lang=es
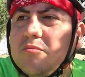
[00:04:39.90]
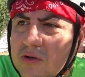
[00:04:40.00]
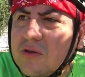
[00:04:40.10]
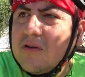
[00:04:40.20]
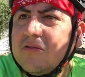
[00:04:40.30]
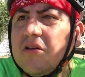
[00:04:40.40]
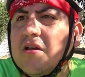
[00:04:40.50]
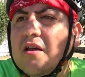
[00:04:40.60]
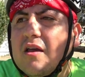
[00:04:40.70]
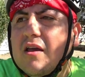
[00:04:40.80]
mucho,
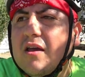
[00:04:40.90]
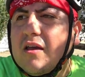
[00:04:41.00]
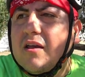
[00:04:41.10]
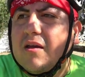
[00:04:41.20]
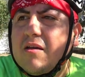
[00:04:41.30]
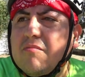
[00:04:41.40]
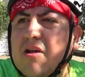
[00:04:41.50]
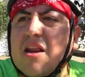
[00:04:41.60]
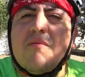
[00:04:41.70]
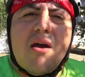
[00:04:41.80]
eh, me
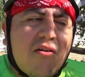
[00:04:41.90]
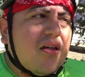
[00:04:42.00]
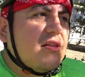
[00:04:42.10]
animaba